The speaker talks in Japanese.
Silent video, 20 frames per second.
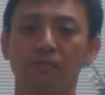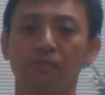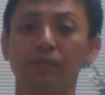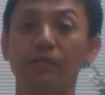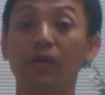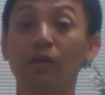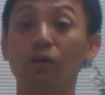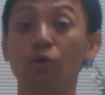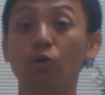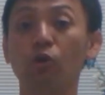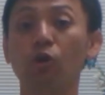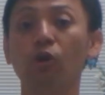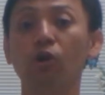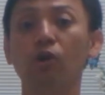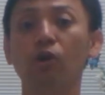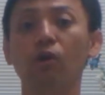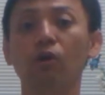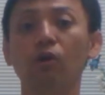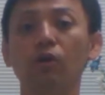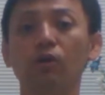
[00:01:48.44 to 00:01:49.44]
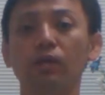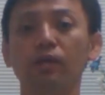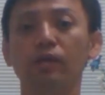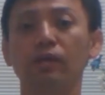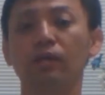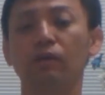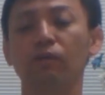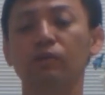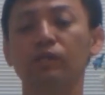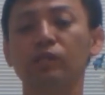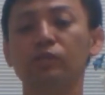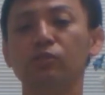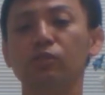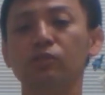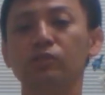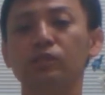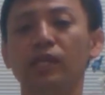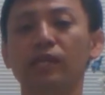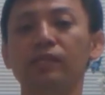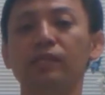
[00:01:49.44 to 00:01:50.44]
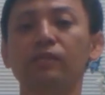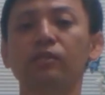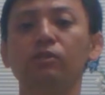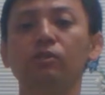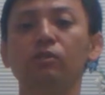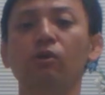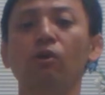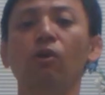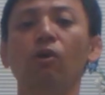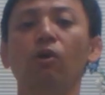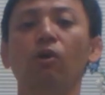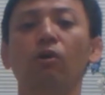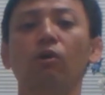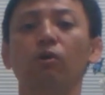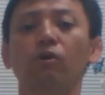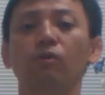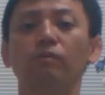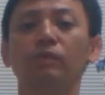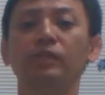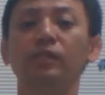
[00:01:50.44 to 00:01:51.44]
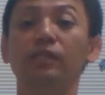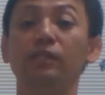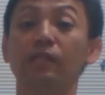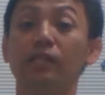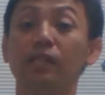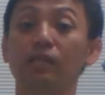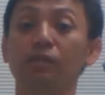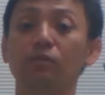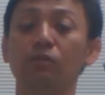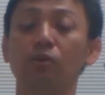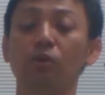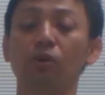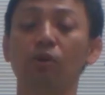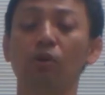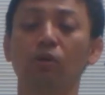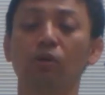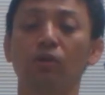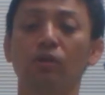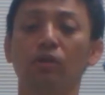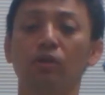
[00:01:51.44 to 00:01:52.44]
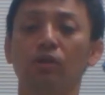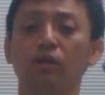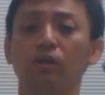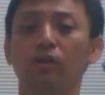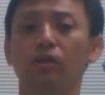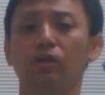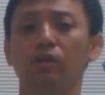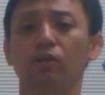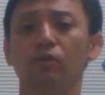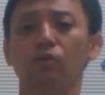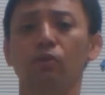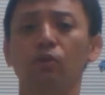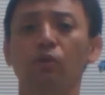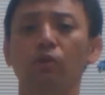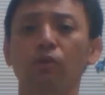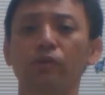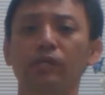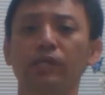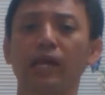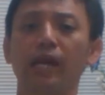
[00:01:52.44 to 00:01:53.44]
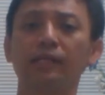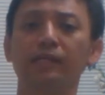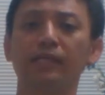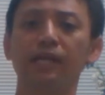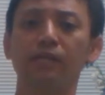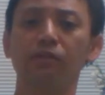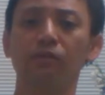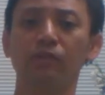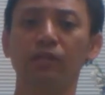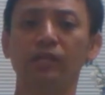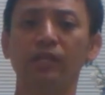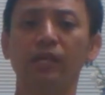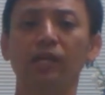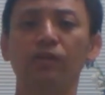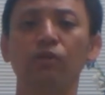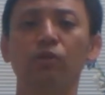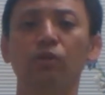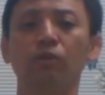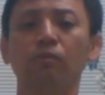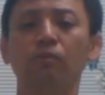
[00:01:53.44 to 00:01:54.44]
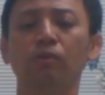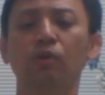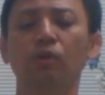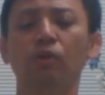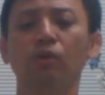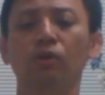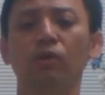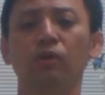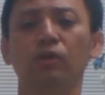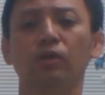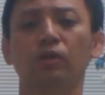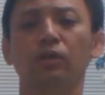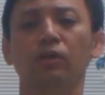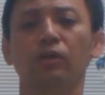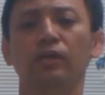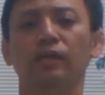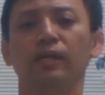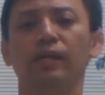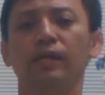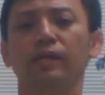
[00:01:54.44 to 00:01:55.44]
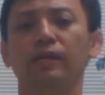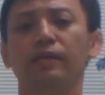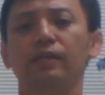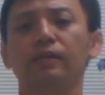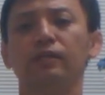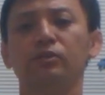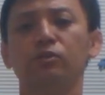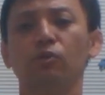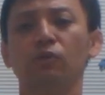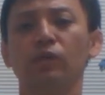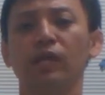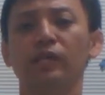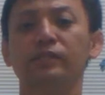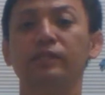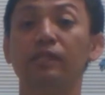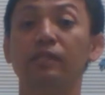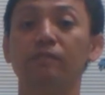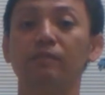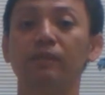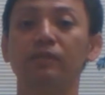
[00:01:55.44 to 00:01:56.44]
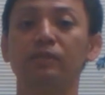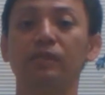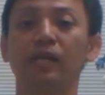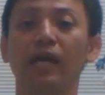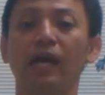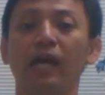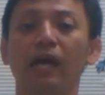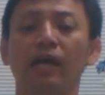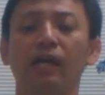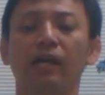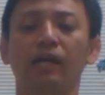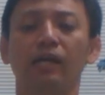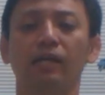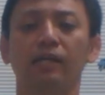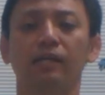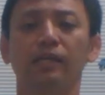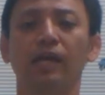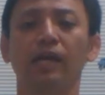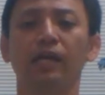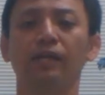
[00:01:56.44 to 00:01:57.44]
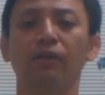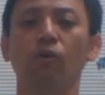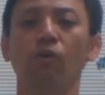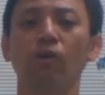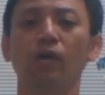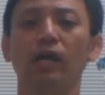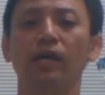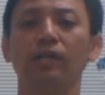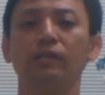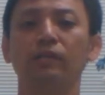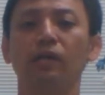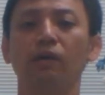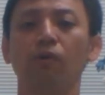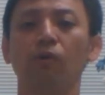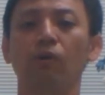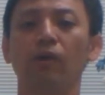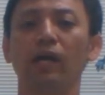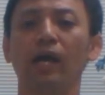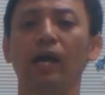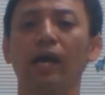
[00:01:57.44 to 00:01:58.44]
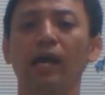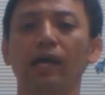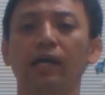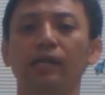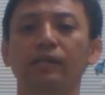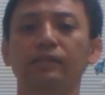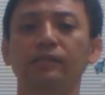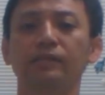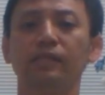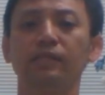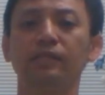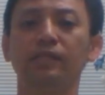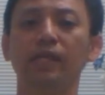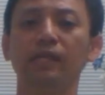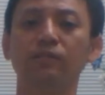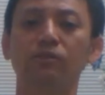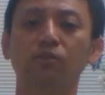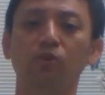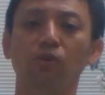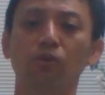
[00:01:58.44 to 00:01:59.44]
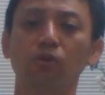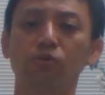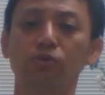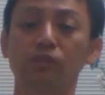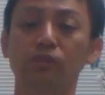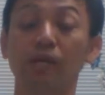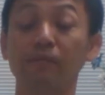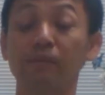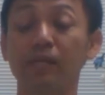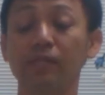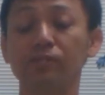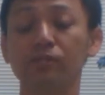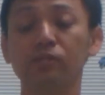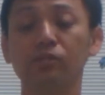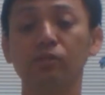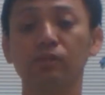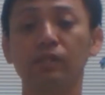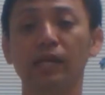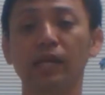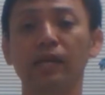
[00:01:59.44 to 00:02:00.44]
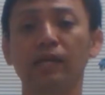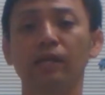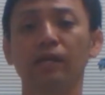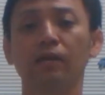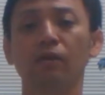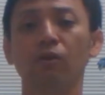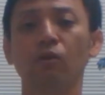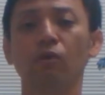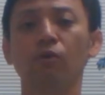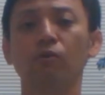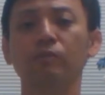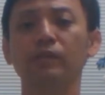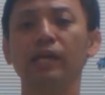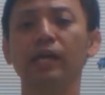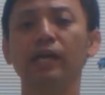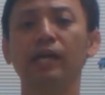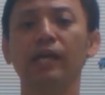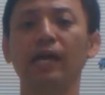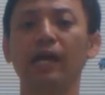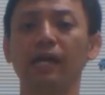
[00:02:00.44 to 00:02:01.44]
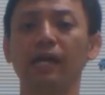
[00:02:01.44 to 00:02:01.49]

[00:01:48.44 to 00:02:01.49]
またこの私のチャンネルを見ていただくとこの本に書いてあるような内容も、え紹介していきますがやはり本があった方が全体像をつかみやすいので本を見ながら